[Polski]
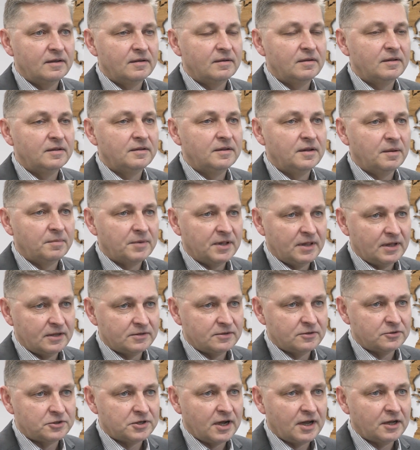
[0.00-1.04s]
y, nie ma na
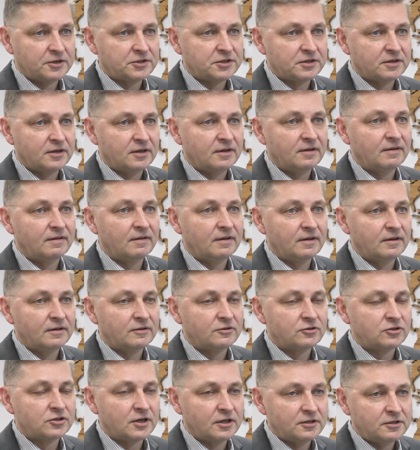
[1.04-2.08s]
co czekać.
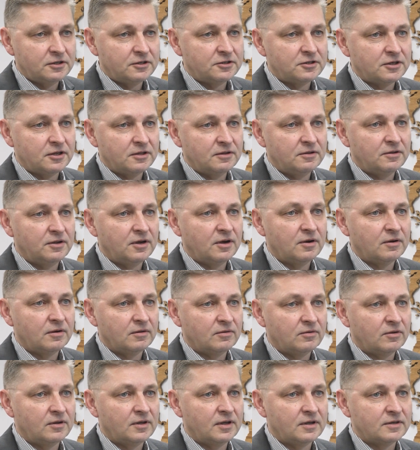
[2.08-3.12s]
Trzeci czynnik
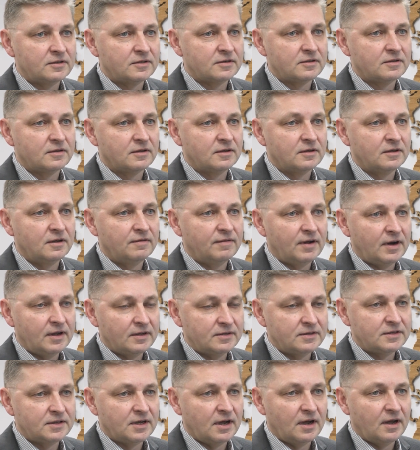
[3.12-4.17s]
to jest y,
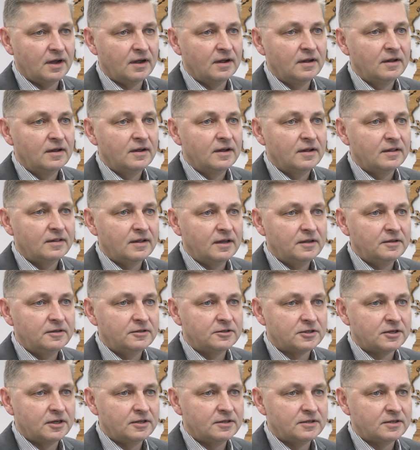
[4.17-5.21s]
gwarancja
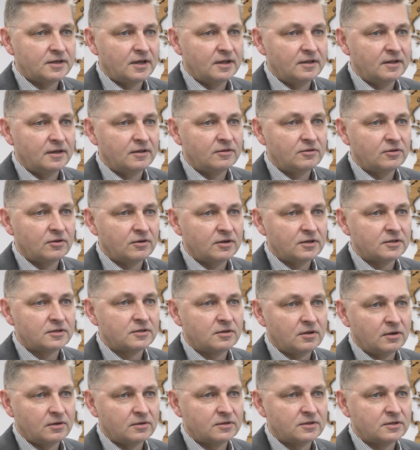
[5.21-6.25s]
najniższej ceny. To jest
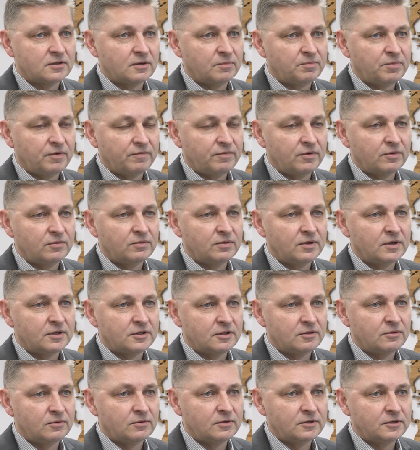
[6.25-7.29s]
to, co powoduje,
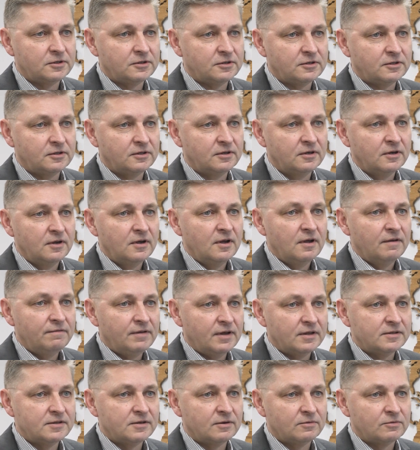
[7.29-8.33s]
że turyści
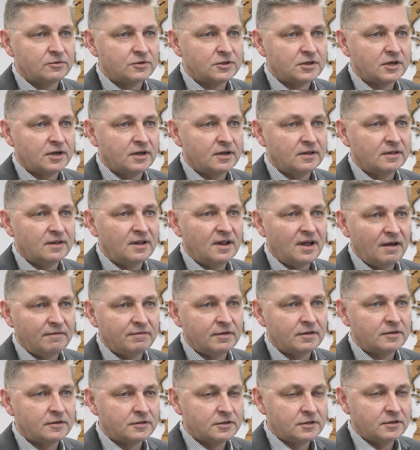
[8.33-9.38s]
wiedzą, że
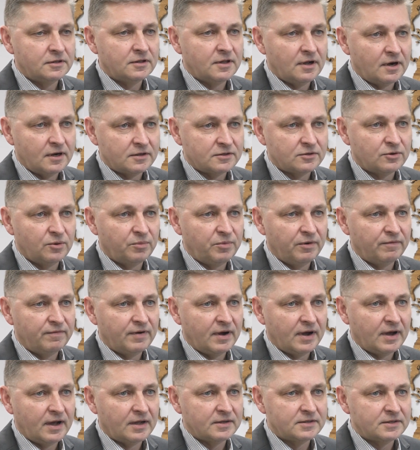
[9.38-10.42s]
nawet jeśli teraz kupią
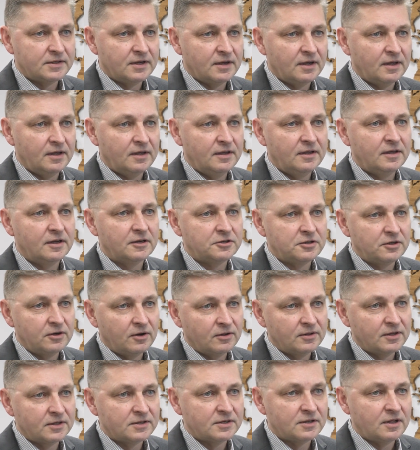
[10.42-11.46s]
wakacje i jeśli
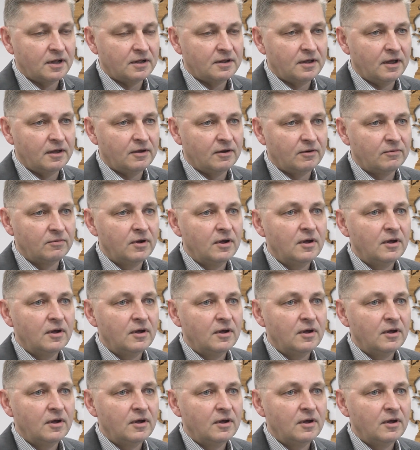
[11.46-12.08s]
one stanieją,